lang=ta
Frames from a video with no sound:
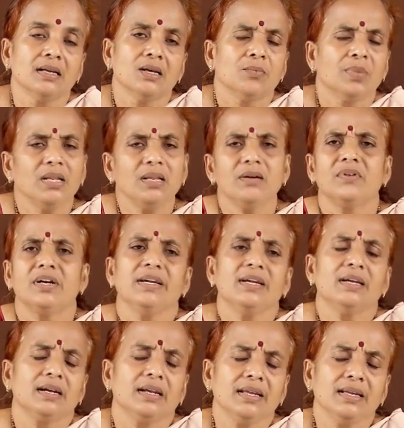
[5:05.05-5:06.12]
பல
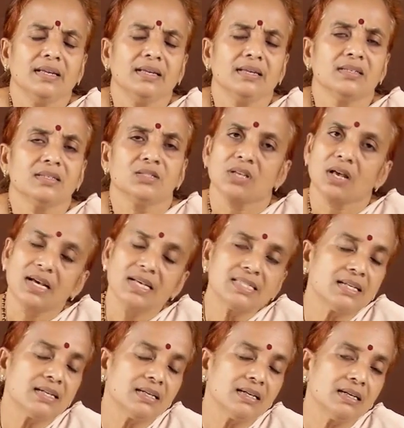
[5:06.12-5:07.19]
வழிகளை
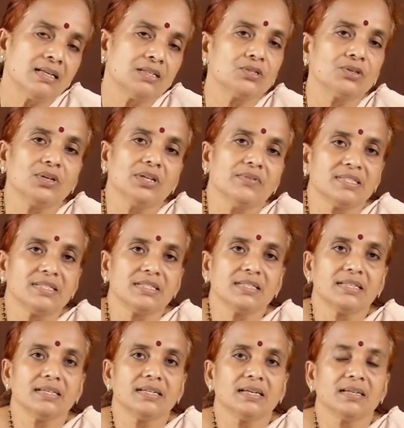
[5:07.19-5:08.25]
சாஸ்திரங்களில் சொல்லி
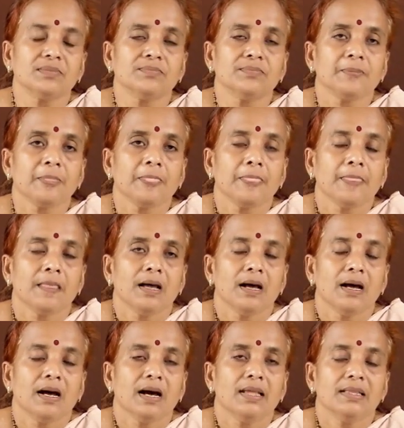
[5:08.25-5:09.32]
வச்சிருக்குதுங்க
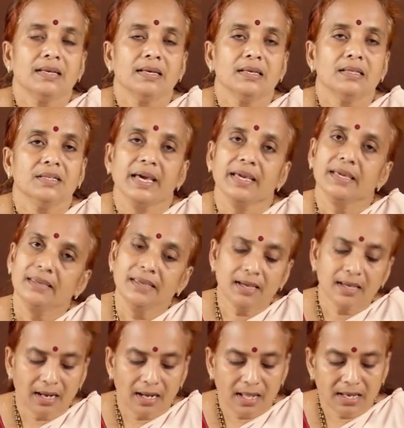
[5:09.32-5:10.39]
அந்த
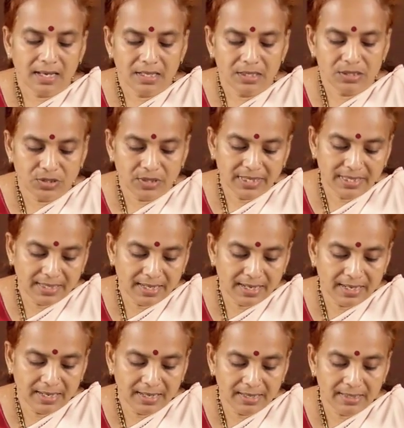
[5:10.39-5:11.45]
யஜ்யங்களாக அதை
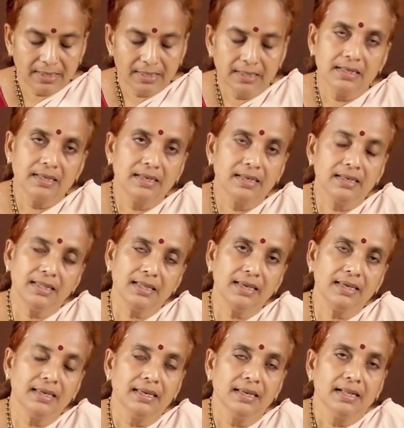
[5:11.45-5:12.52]
சொல்லியிருக்கிறாங்க இதை
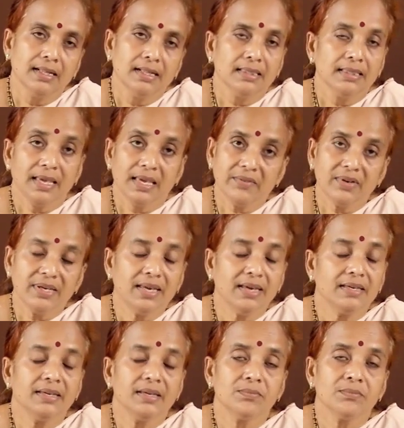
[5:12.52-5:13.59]
தேவ
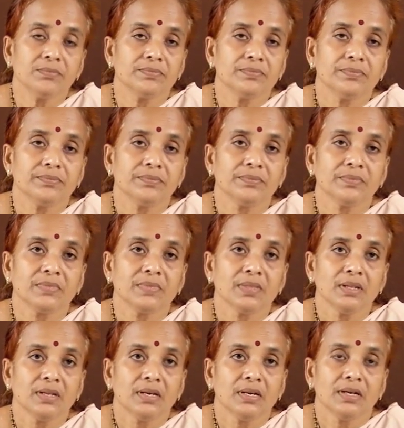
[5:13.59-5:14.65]
யஜ்யம்
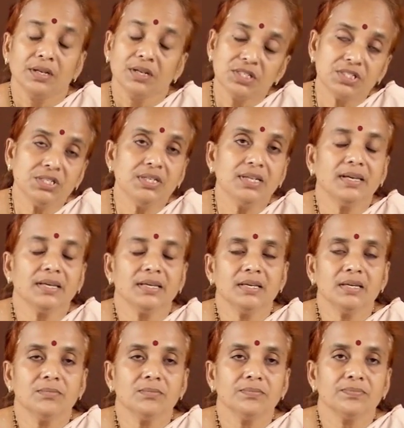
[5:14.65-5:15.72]
ரிஷி யஜ்யம்